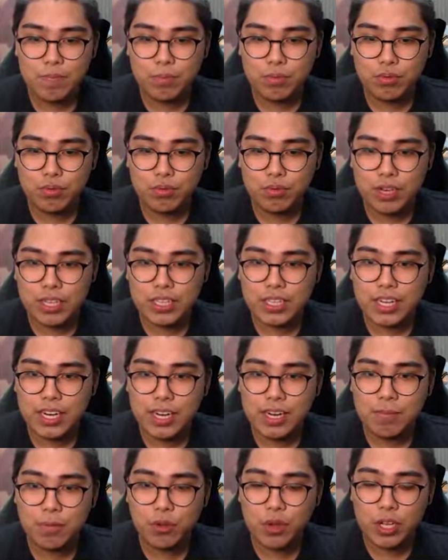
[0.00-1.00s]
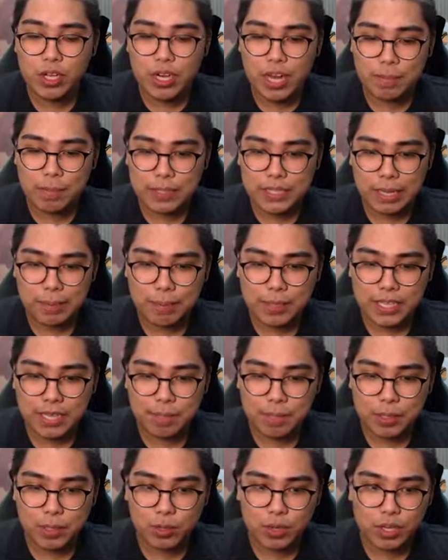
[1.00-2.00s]
puno na tinanim ko. Ayun, apat, apat,
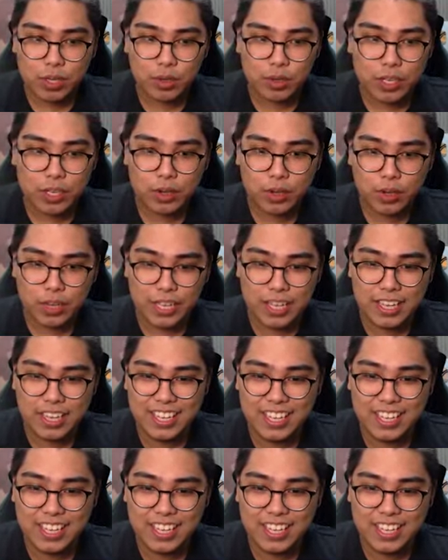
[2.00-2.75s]
apat. Okay, okay, okay.